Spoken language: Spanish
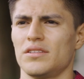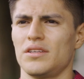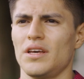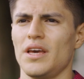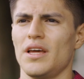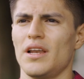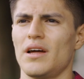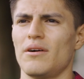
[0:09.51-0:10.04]

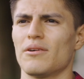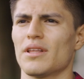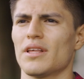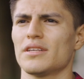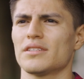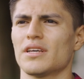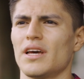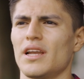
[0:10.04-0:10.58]
Sí, la
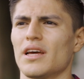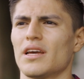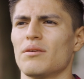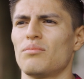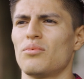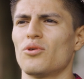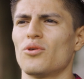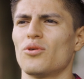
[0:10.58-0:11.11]
verdad es que el
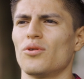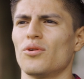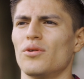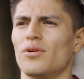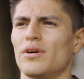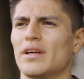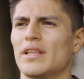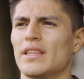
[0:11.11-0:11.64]
equipo
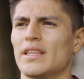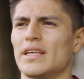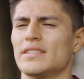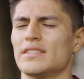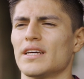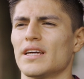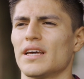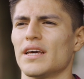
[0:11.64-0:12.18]

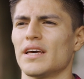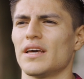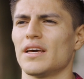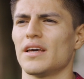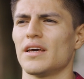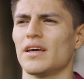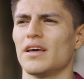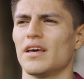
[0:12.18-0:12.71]
desde
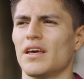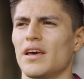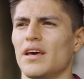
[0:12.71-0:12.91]
que